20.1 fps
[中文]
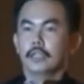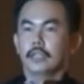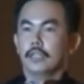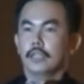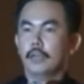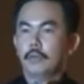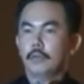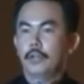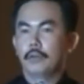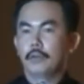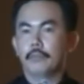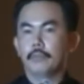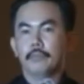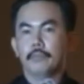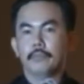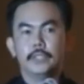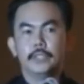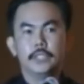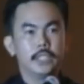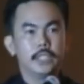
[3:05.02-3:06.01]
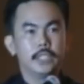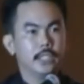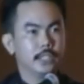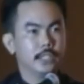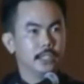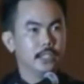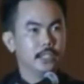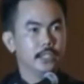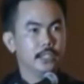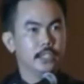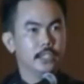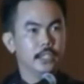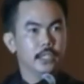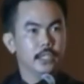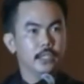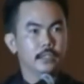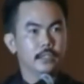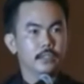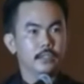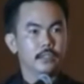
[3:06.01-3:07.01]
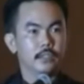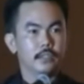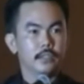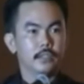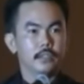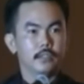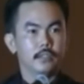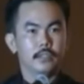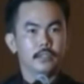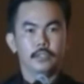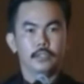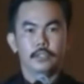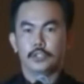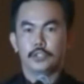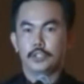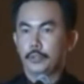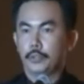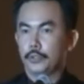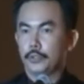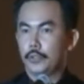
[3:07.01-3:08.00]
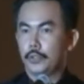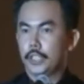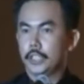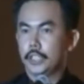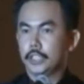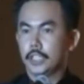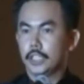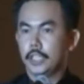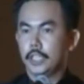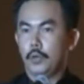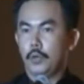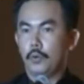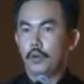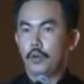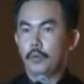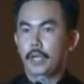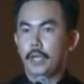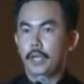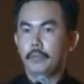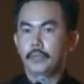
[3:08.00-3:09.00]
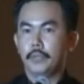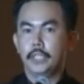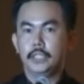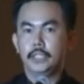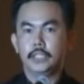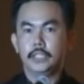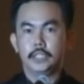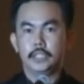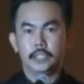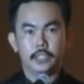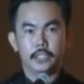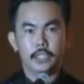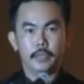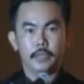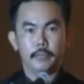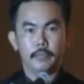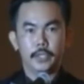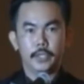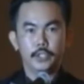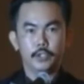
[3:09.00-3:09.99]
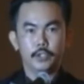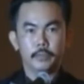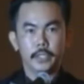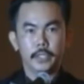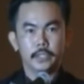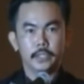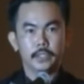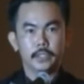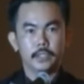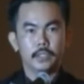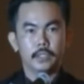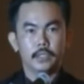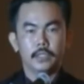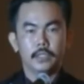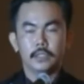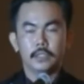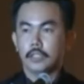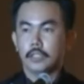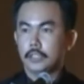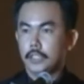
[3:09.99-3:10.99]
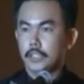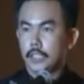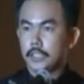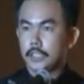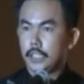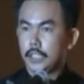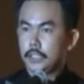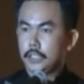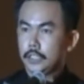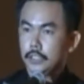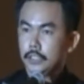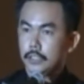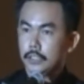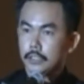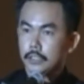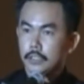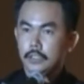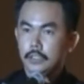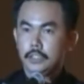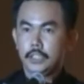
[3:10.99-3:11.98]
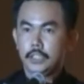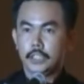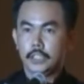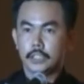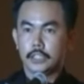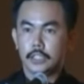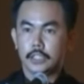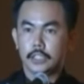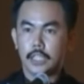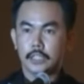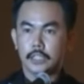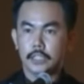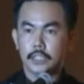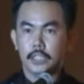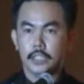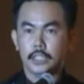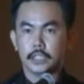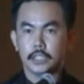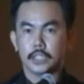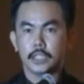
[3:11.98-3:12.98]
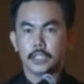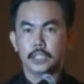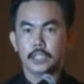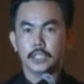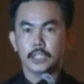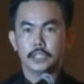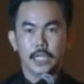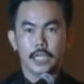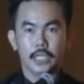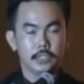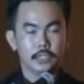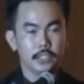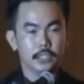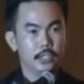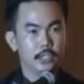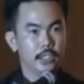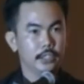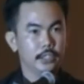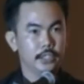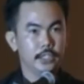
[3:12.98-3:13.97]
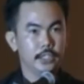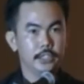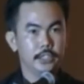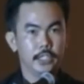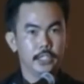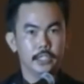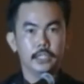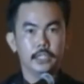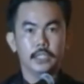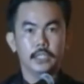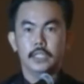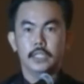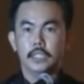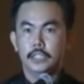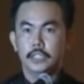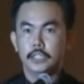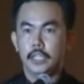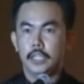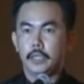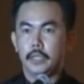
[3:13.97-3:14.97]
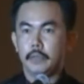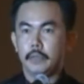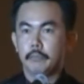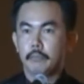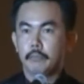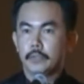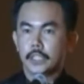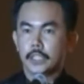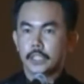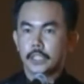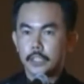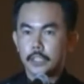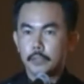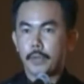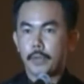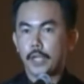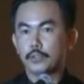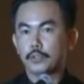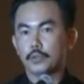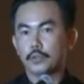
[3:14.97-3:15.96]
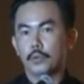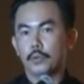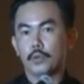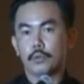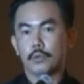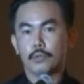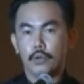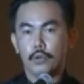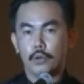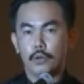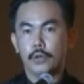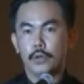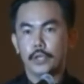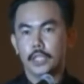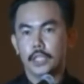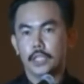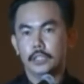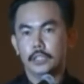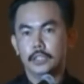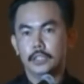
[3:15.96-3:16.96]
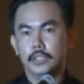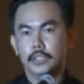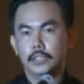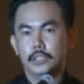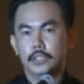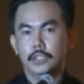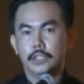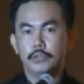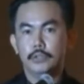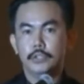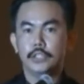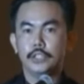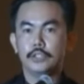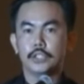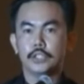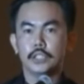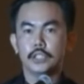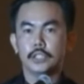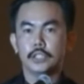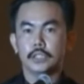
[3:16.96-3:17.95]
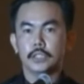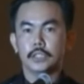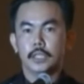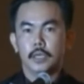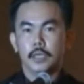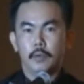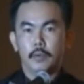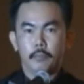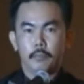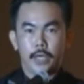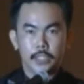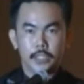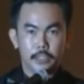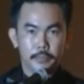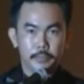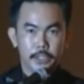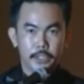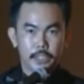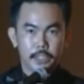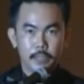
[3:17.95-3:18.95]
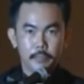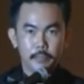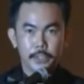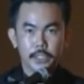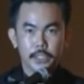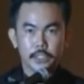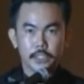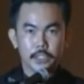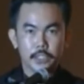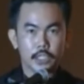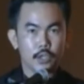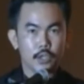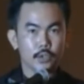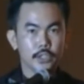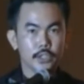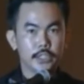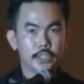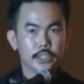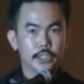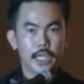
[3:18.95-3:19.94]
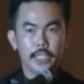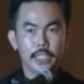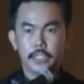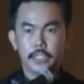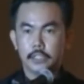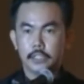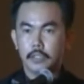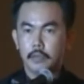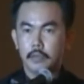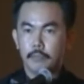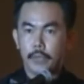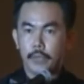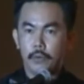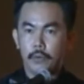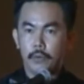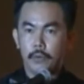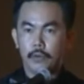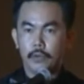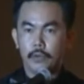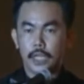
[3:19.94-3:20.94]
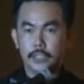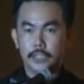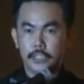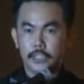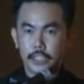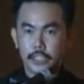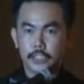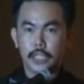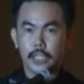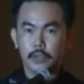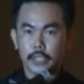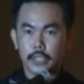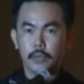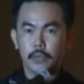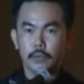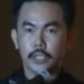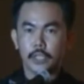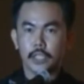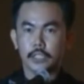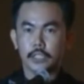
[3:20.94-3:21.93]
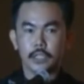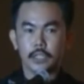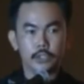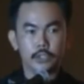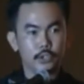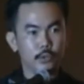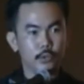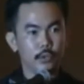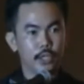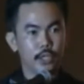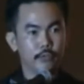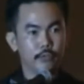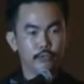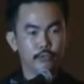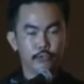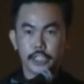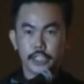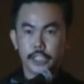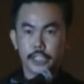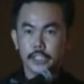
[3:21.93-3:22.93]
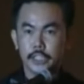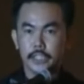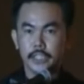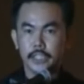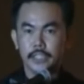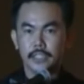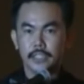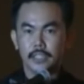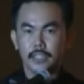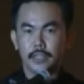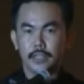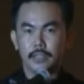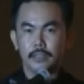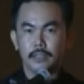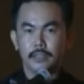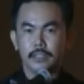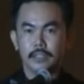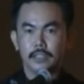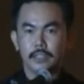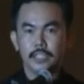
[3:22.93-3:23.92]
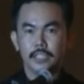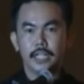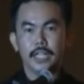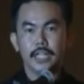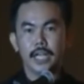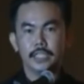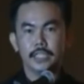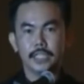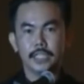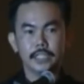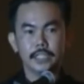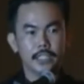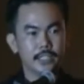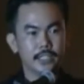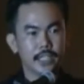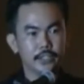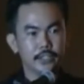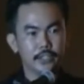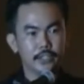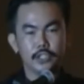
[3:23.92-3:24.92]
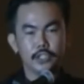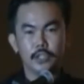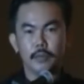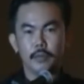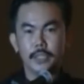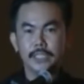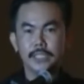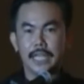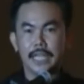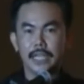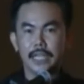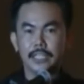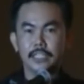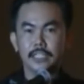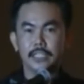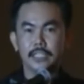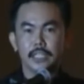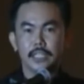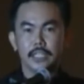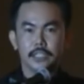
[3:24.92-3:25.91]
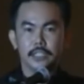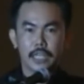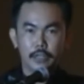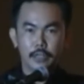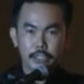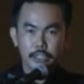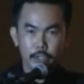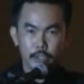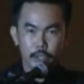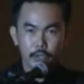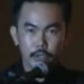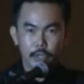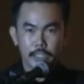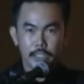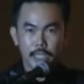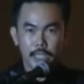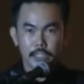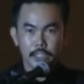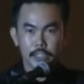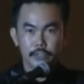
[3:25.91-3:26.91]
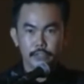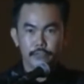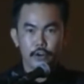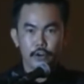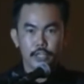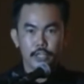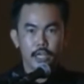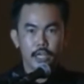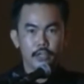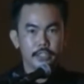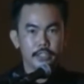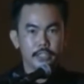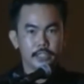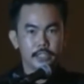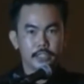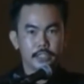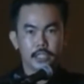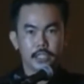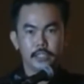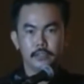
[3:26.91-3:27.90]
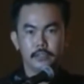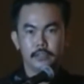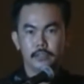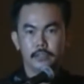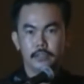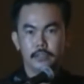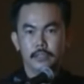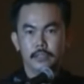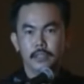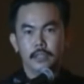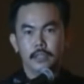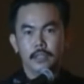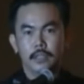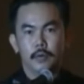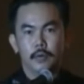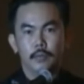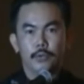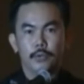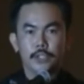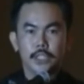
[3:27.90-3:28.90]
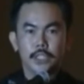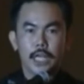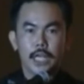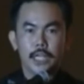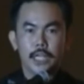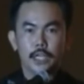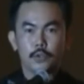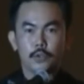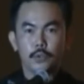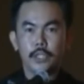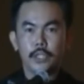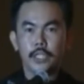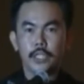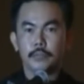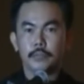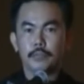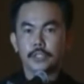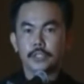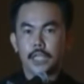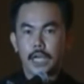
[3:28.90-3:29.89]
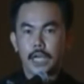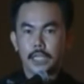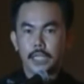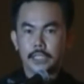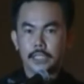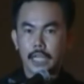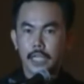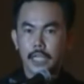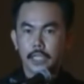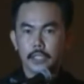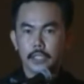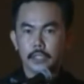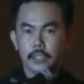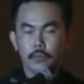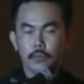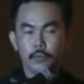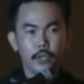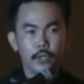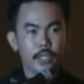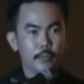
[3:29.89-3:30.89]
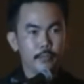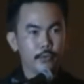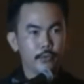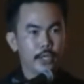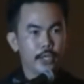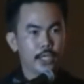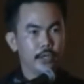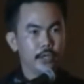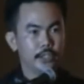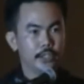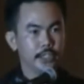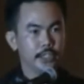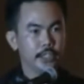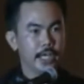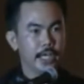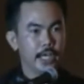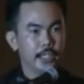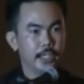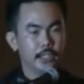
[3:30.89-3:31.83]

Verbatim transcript: 那么。今天在这里呢，有这么多的这个伙伴们以及这些朋友们，小弟要在这借着大家的这个掌声呢，要谢谢一些曾经帮助过我的人，尤其就是把这瓶产品、这个公司带把我啊介绍给我的这个就是我的父亲啊，今天他也在线上，就是我们闪力超级皇冠大使冯耀荣先生，不是他的鼓励，不是他的带领，我也不会有今天